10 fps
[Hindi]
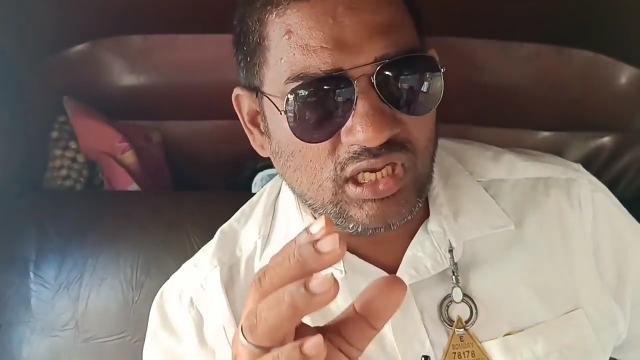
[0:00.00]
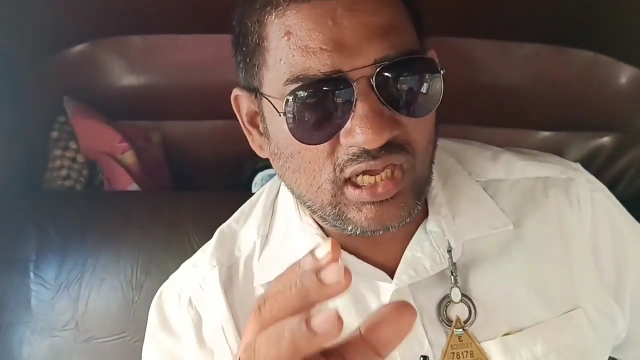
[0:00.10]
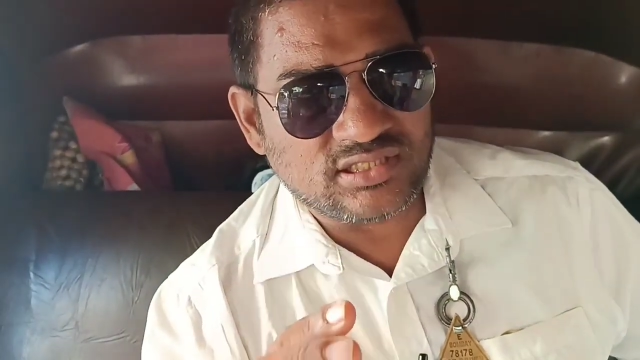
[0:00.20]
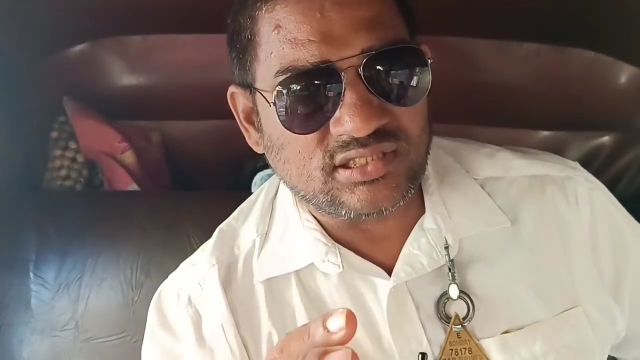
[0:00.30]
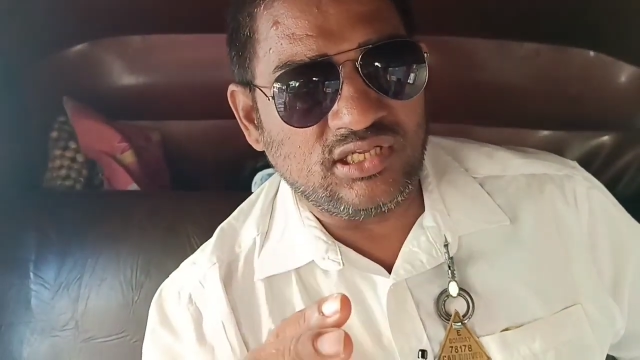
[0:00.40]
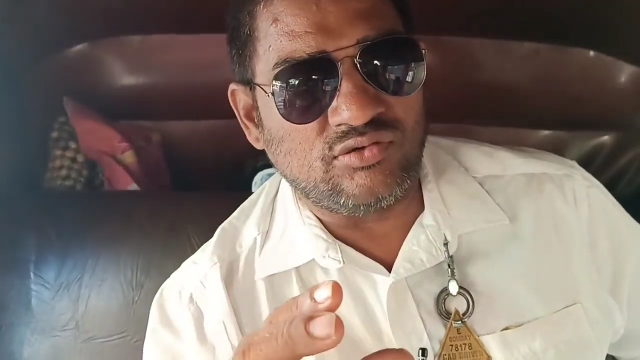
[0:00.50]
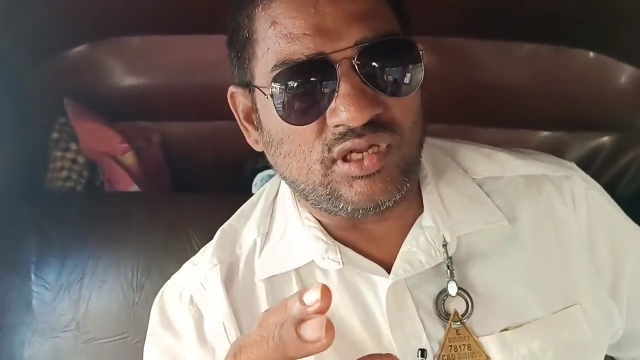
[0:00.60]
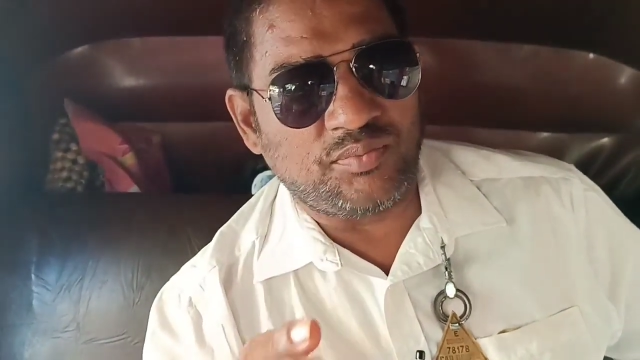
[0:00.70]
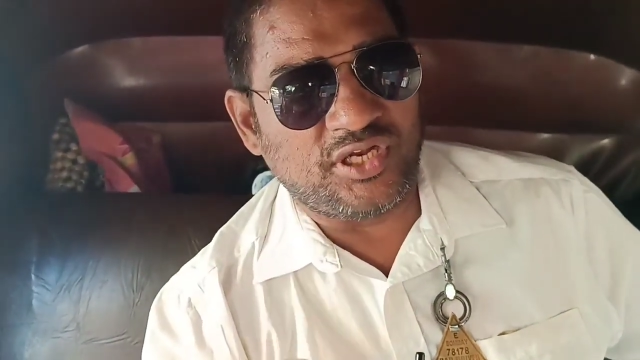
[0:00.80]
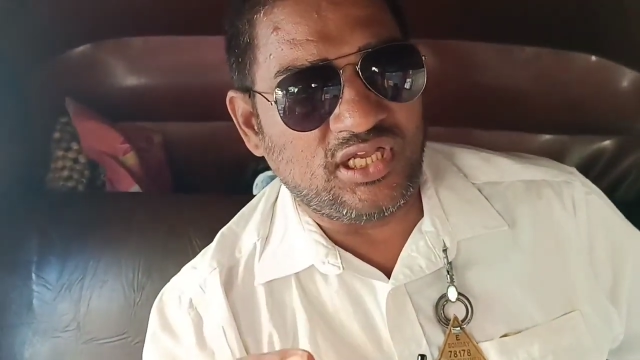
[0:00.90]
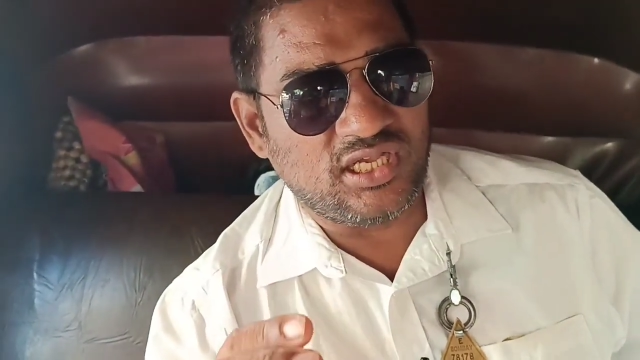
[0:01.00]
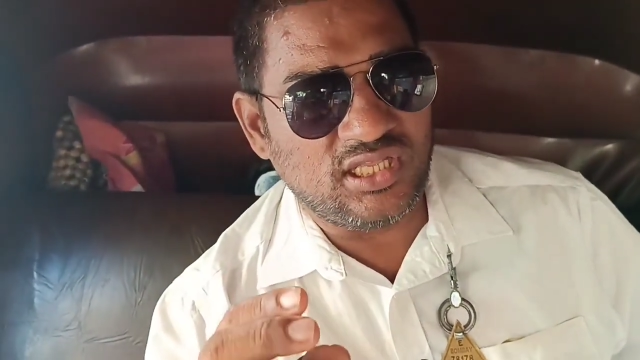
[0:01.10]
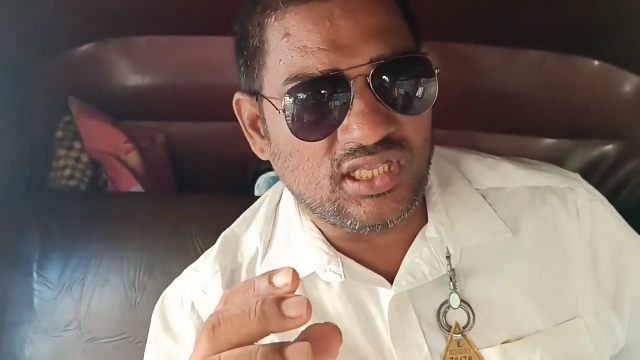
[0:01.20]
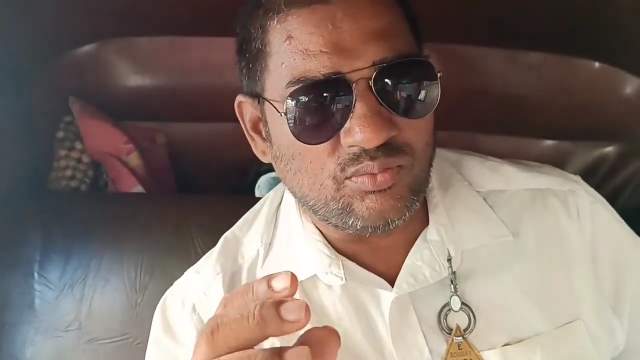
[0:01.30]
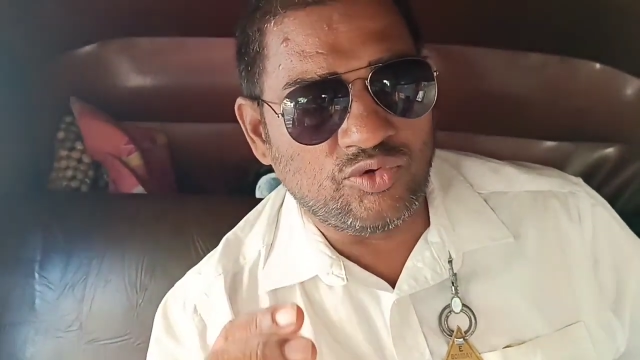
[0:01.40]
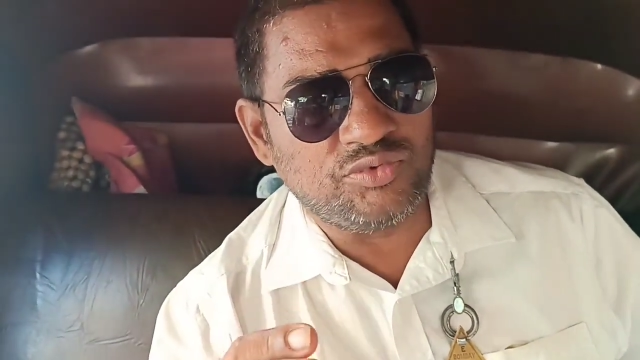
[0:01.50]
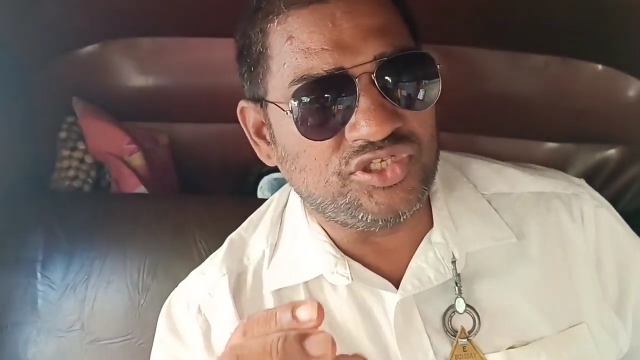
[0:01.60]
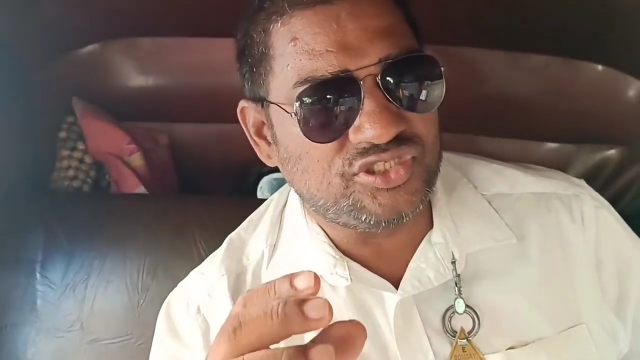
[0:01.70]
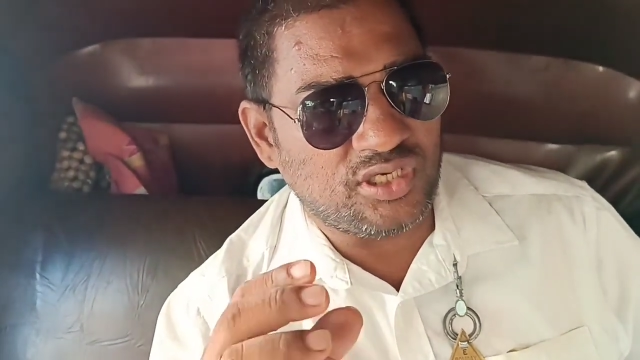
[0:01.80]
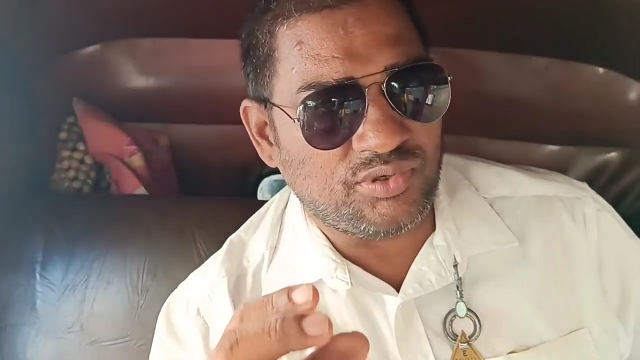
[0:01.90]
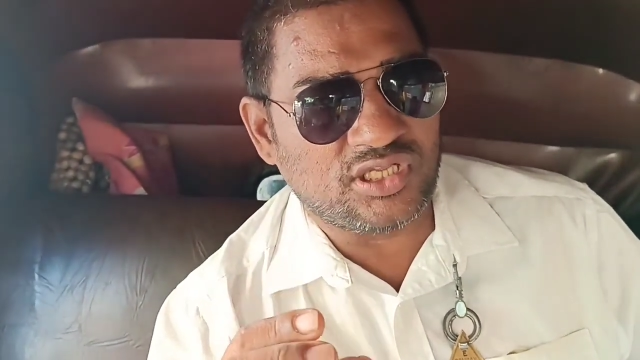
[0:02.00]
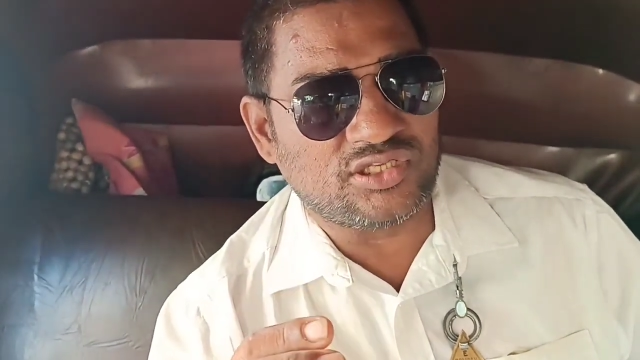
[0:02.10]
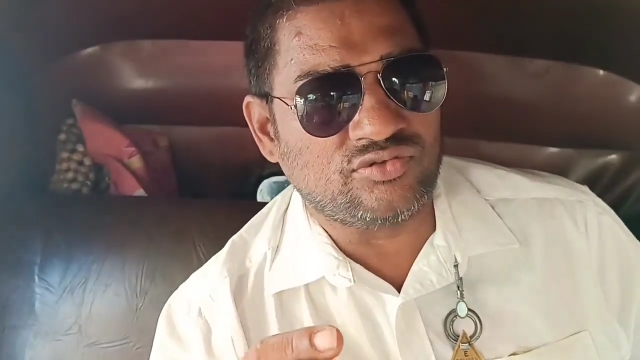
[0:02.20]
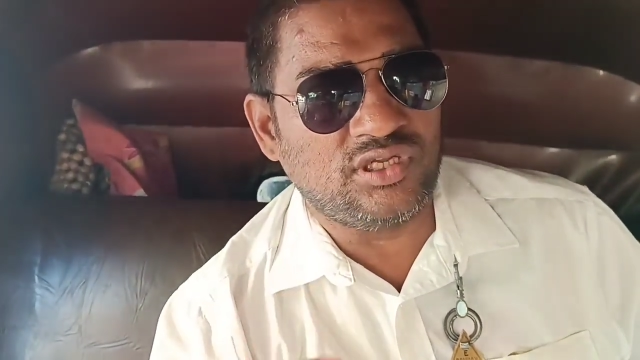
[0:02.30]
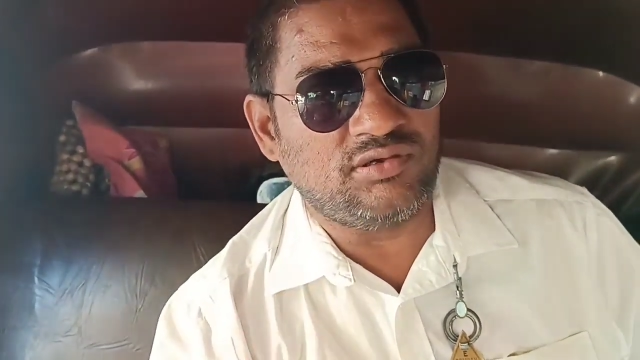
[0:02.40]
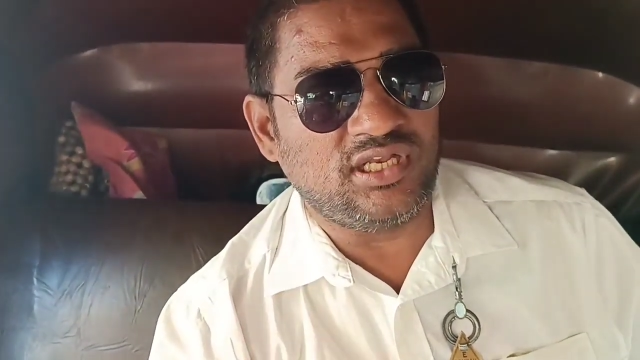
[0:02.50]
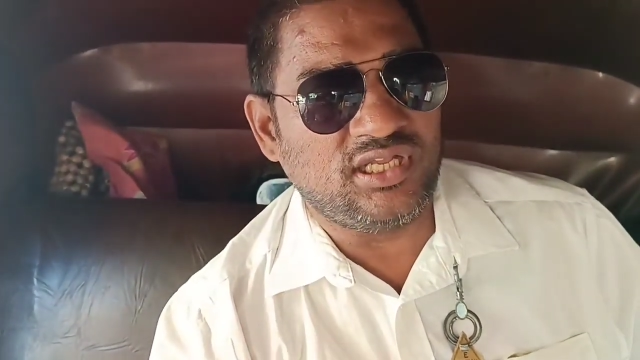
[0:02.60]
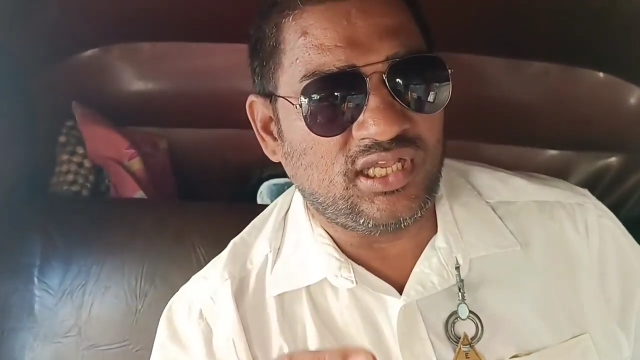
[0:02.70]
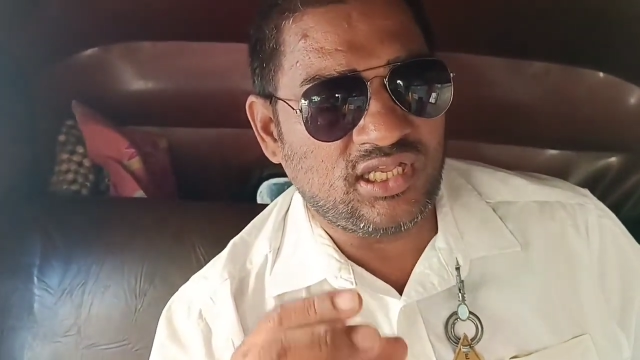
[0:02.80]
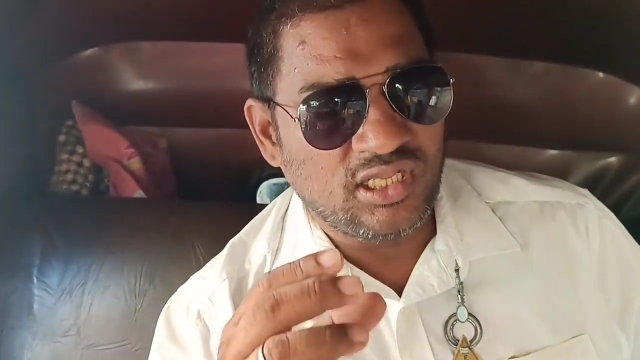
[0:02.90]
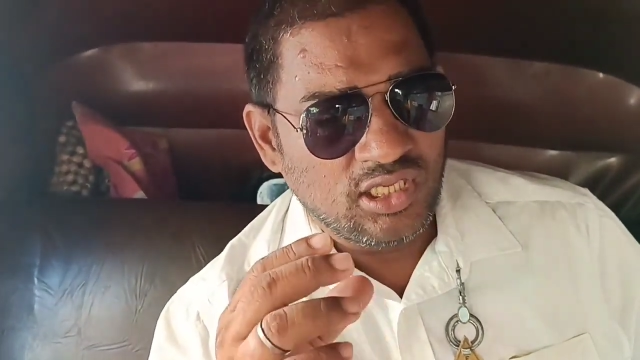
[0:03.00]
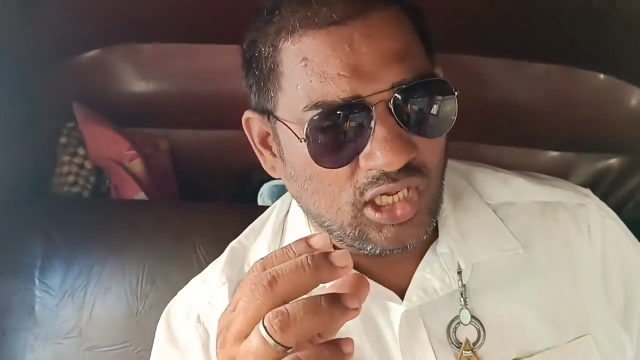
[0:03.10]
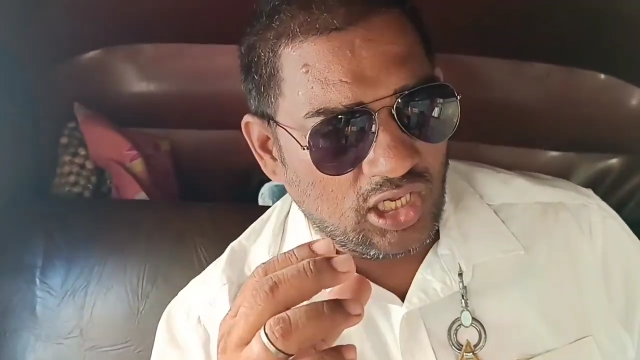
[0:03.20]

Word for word: निराश नहीं होना पड़ेगा ये मूवी ज़बरदस्त होने वाली है